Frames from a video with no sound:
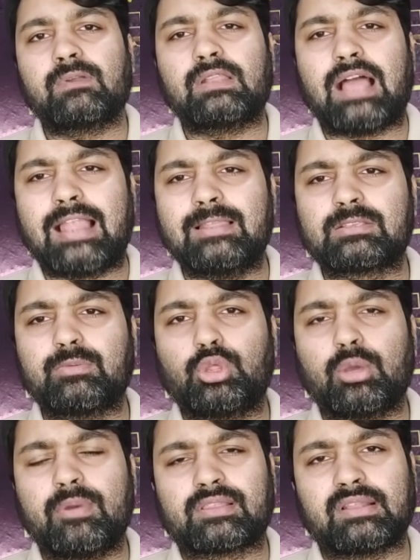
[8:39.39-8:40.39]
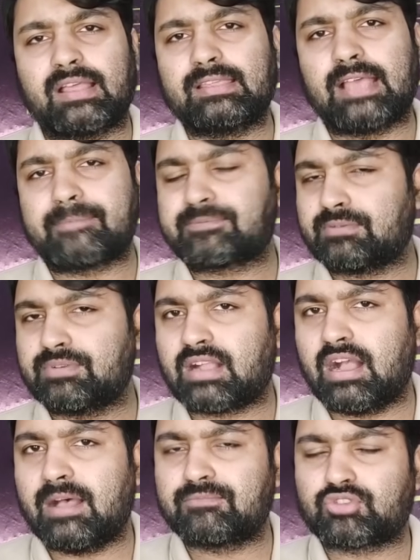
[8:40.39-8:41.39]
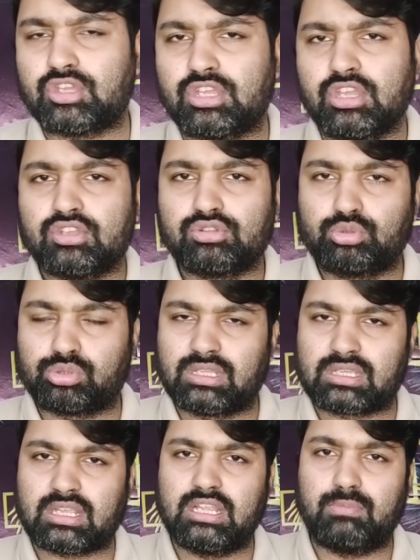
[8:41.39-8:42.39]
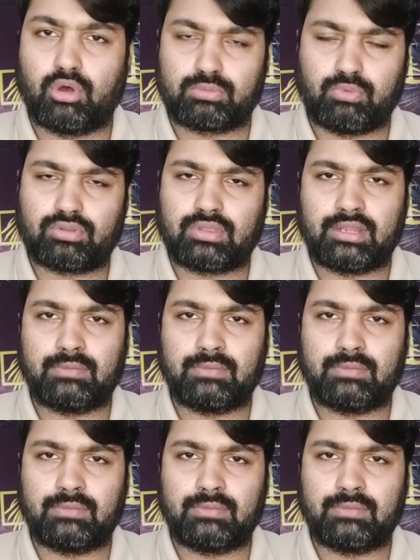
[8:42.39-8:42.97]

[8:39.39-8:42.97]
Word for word: फिलहाल इस वीडियो में इतना ही आप सभी का हमसे जुड़ने के लिए बहुत बहुत